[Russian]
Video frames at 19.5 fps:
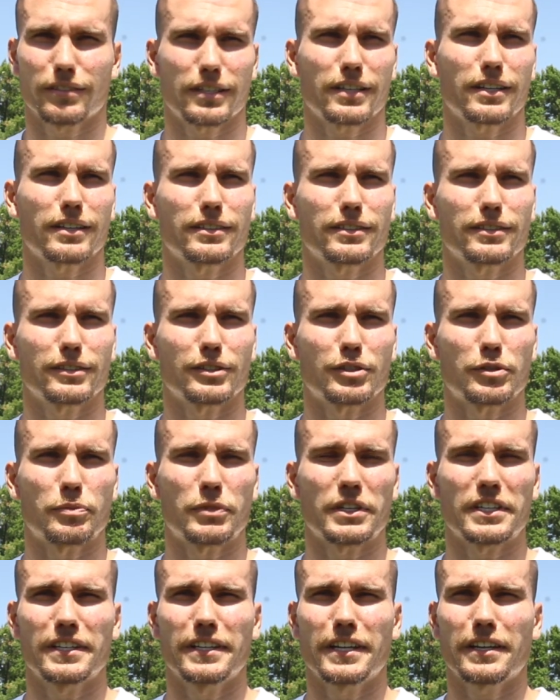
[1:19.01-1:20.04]
как
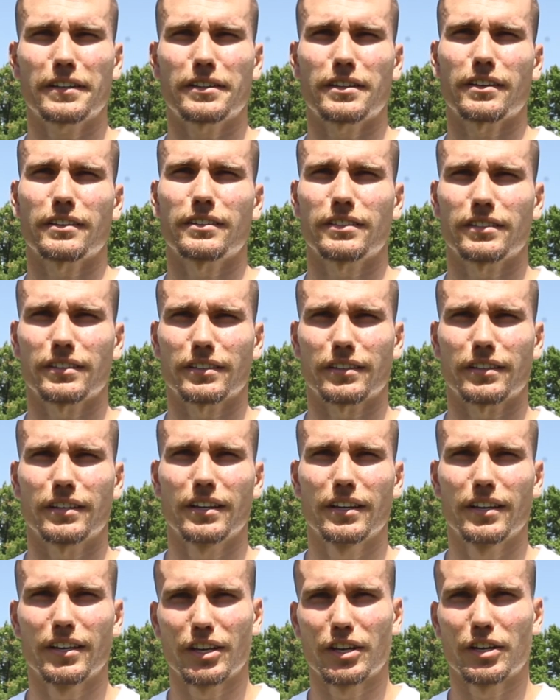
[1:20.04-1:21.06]
по игре, так и
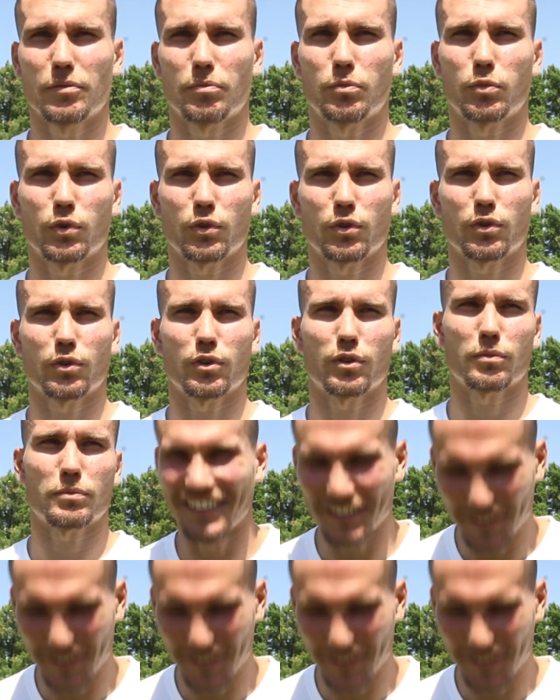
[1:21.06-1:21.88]
по,